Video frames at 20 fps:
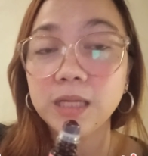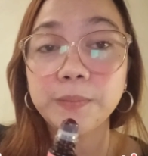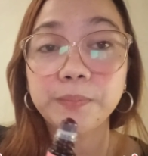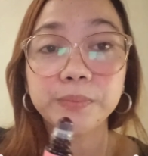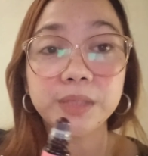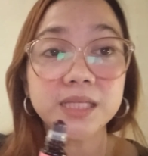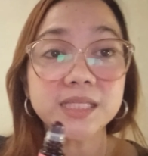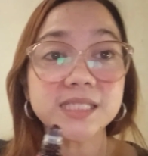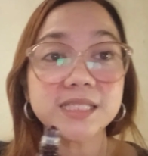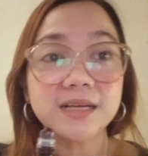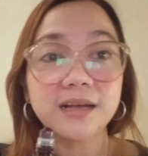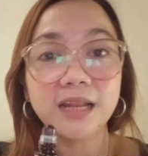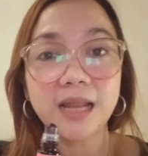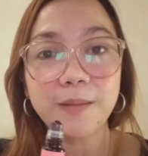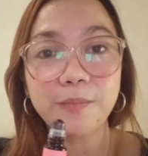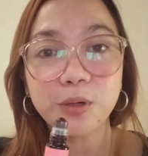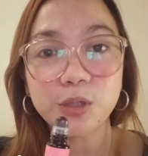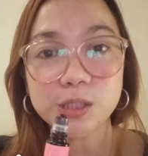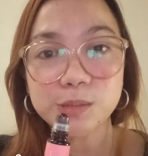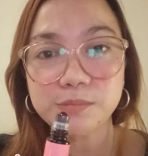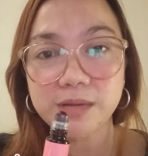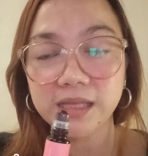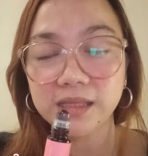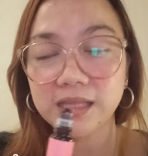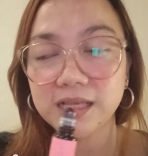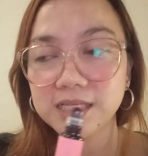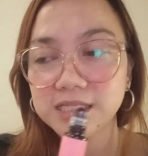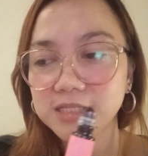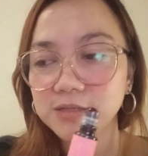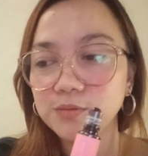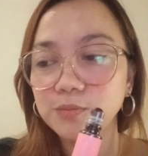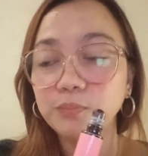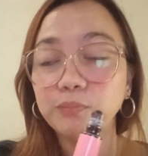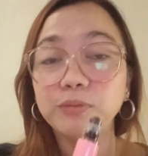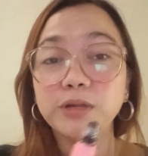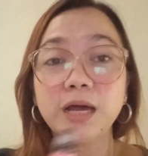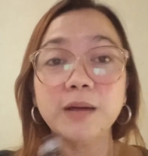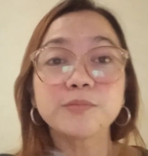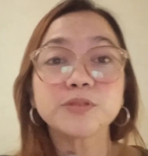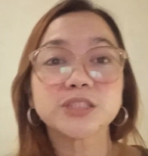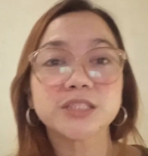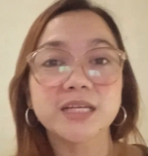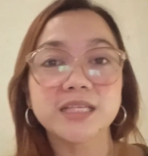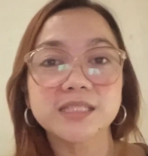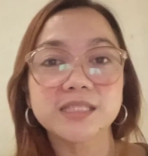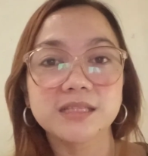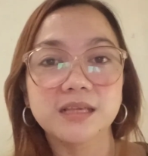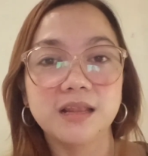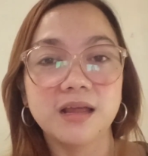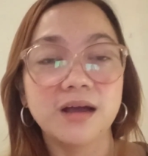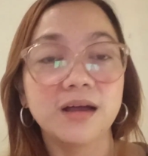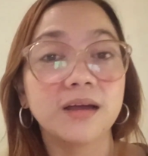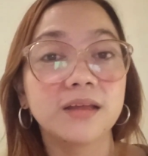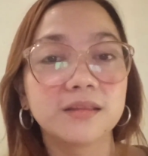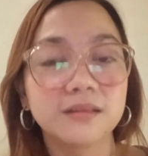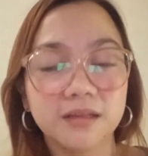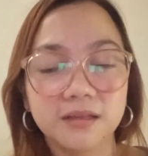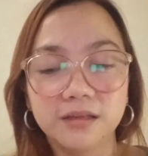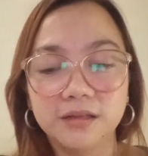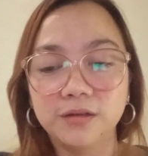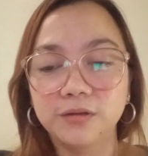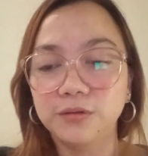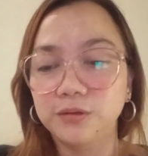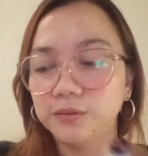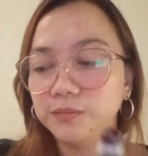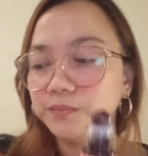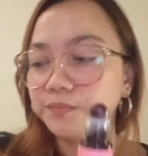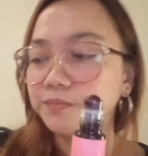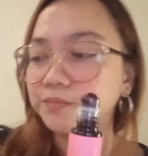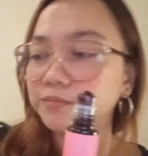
lip tints ng Glam Cosmetics. Yung Plum shades nila. Ang ganda din nun.